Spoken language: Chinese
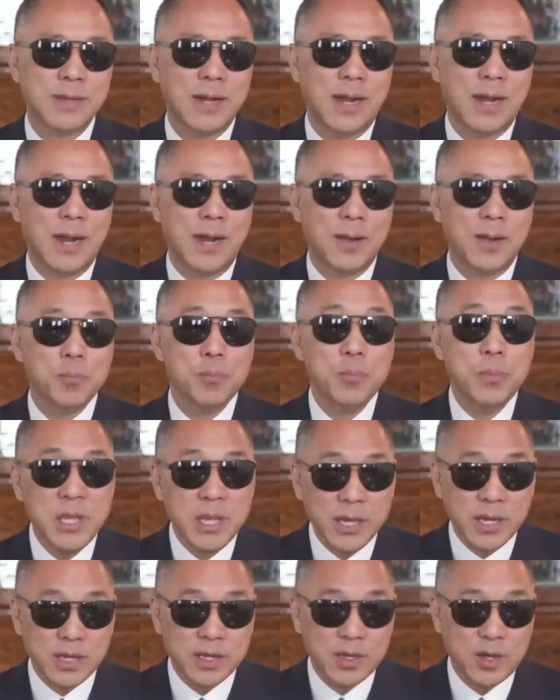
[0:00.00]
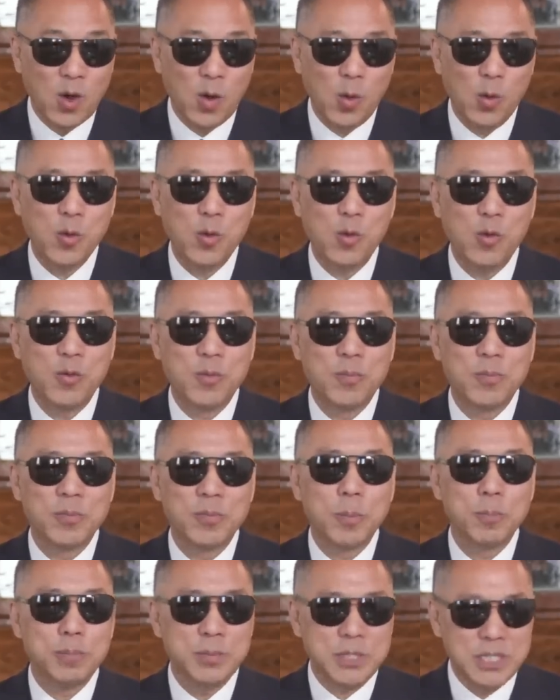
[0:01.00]
啊灭口
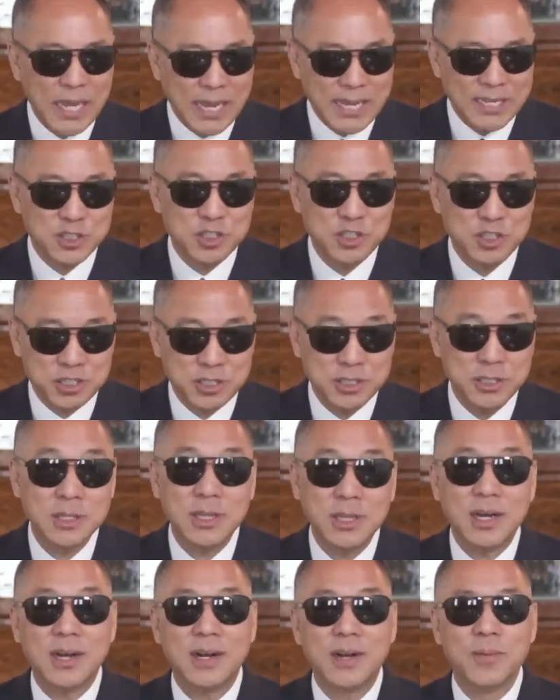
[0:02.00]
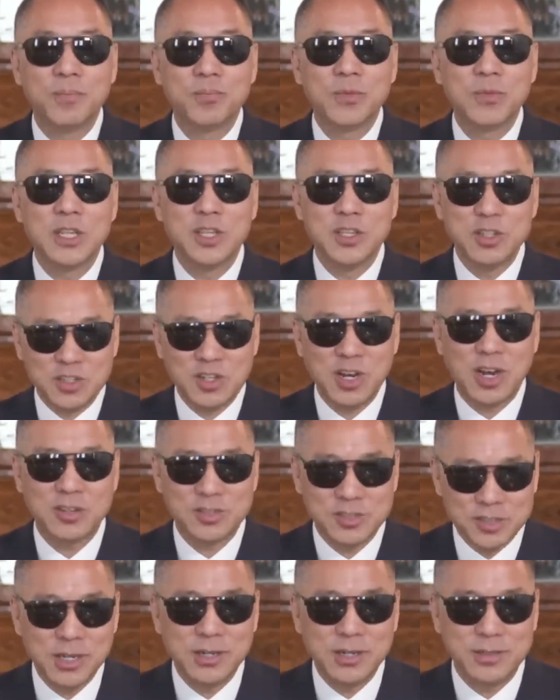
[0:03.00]
骗席的一场
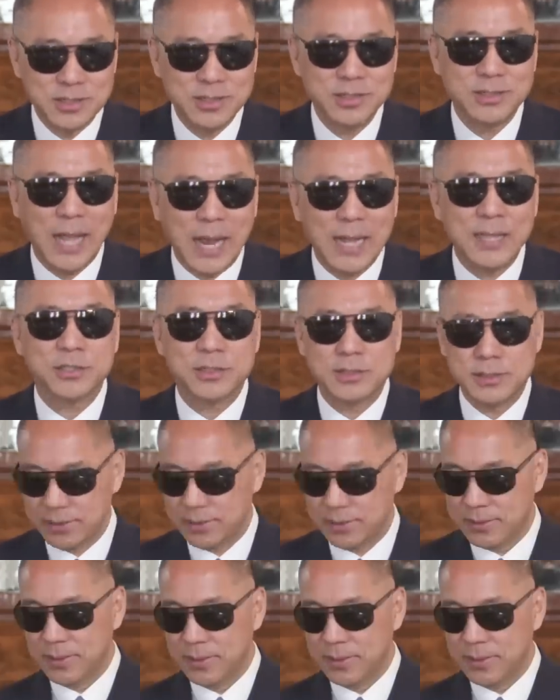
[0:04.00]
政治大戏。